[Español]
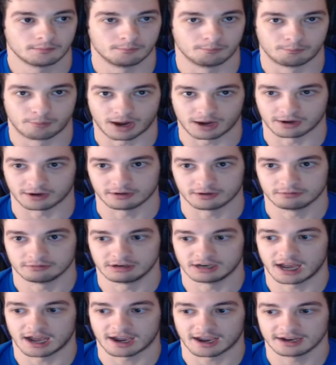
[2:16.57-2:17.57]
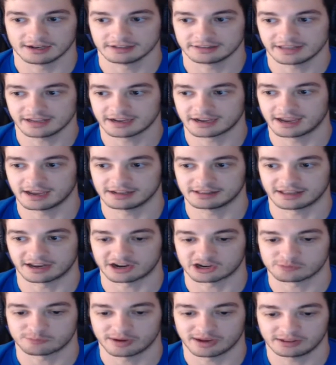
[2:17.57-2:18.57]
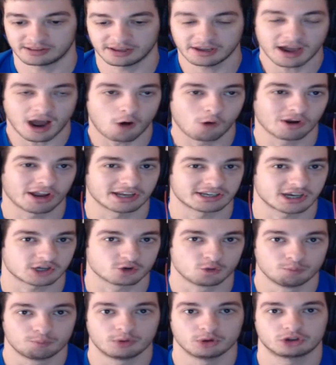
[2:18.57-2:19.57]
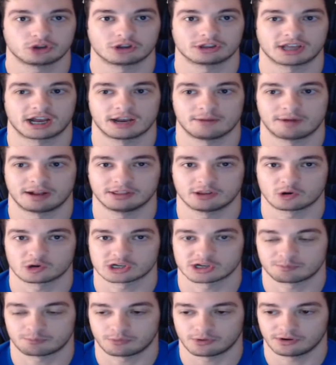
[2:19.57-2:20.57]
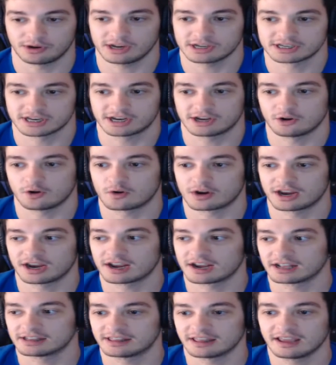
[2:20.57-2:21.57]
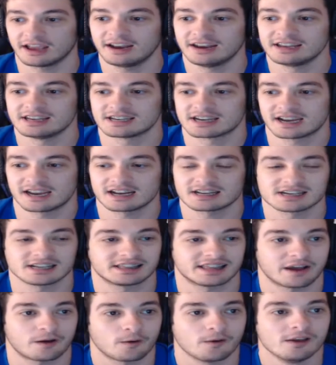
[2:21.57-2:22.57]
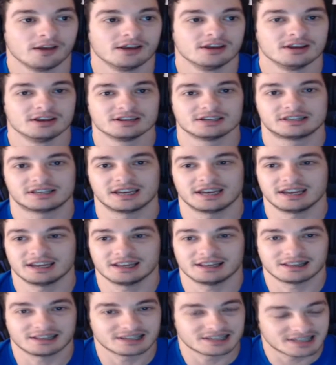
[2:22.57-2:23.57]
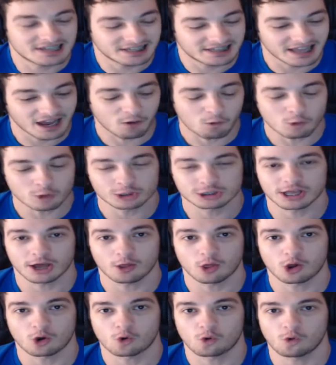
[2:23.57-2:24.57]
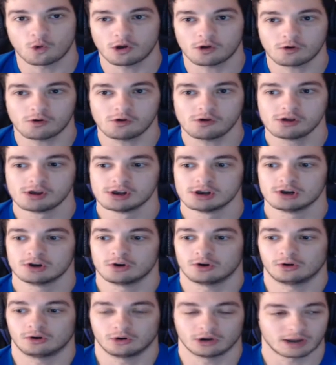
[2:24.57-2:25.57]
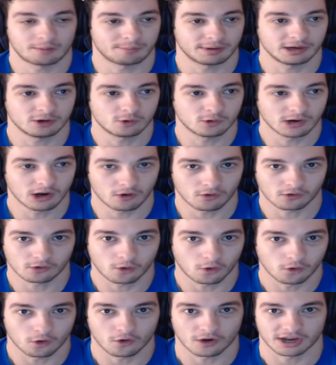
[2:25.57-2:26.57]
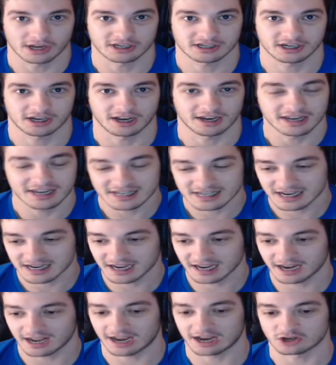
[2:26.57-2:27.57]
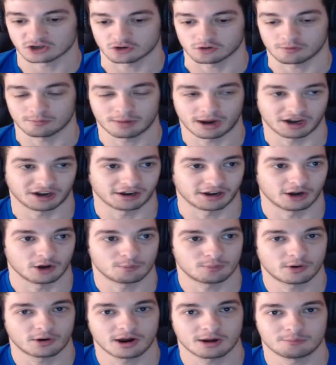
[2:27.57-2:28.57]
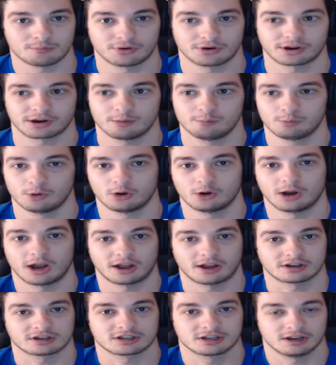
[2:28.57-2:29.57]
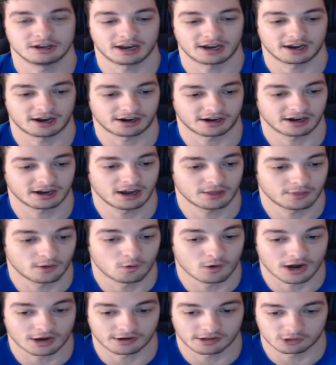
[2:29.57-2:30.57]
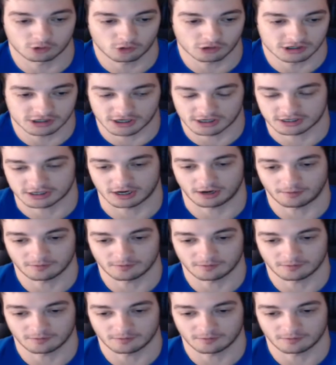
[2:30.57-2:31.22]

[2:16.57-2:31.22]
Vale, la gente que te respete, aunque seas un puto talibán de los spoilers y que no quieres que te digan ni siquiera si te ha, si, si te ha gustado el juego o la película o, lo que sea, ni siquiera eso. Vale, que lo pongan, por ejemplo, en las, las reglas de un canal de Twitch si,